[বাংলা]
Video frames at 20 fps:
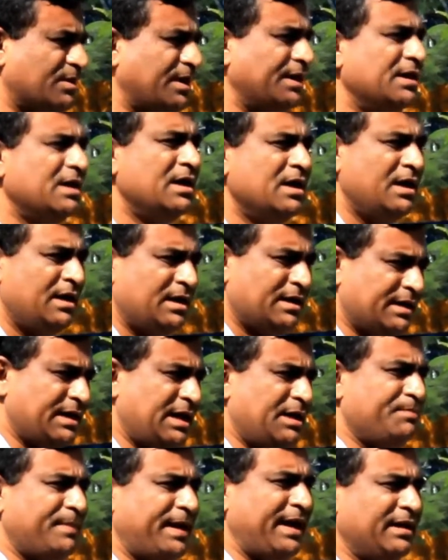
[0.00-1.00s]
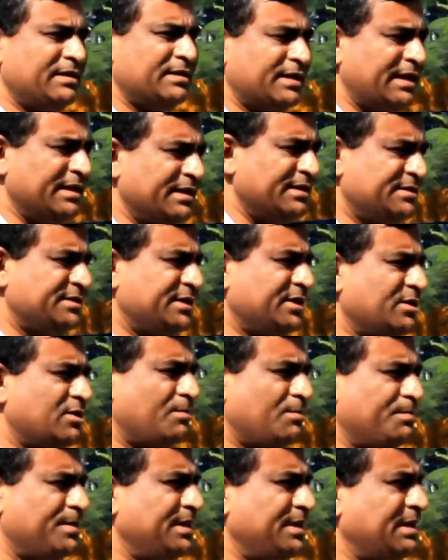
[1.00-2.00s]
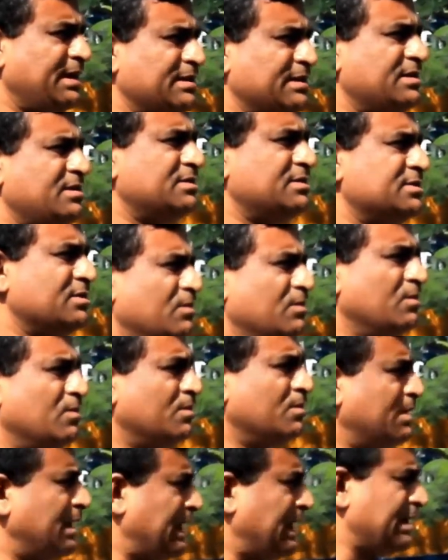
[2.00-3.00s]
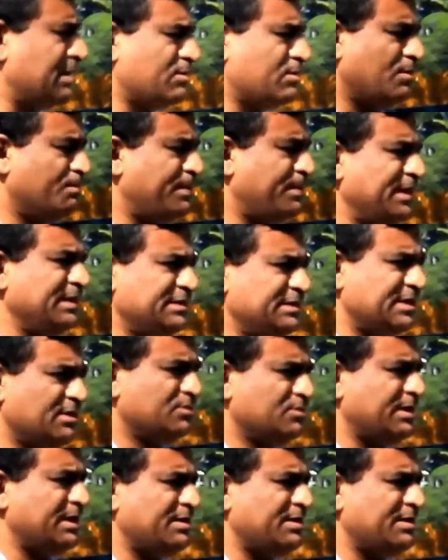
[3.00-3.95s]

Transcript: কেউ নাই নাই ব্যাংক নাই লিজিং কোম্পানি আদারওয়াইজ কোনো কোম্পানি যেহেতু